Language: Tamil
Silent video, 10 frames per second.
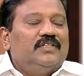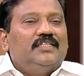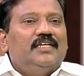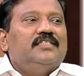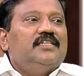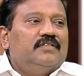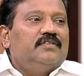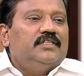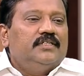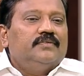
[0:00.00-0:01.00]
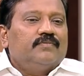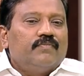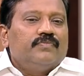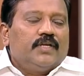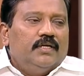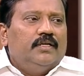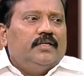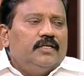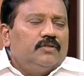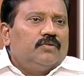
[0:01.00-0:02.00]
ஸோ அதுலேருந்து அவர்
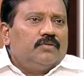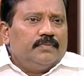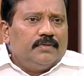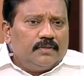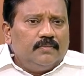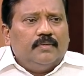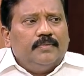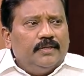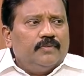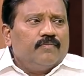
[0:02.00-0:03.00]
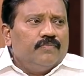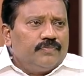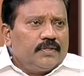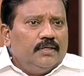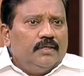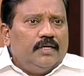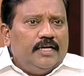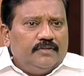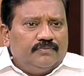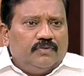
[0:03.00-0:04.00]
நெருங்கிய தொடர்பு அப்படியே
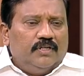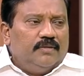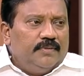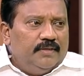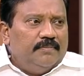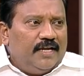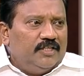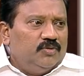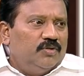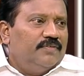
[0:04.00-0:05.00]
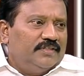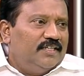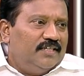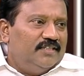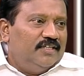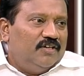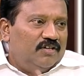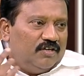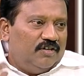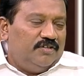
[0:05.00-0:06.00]
நைன்டி ஃபோரில் நம்ம என் மேரேஜ் கூட வந்தார் அந்த
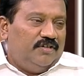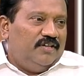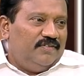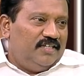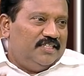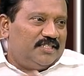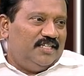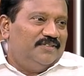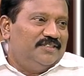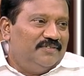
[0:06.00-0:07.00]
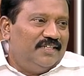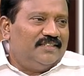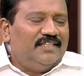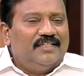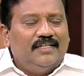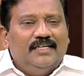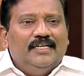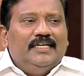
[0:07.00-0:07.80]
ஆட்டோ டிரைவர் ட்ரெஸ்லேயே வந்து வாழ்த்தினார்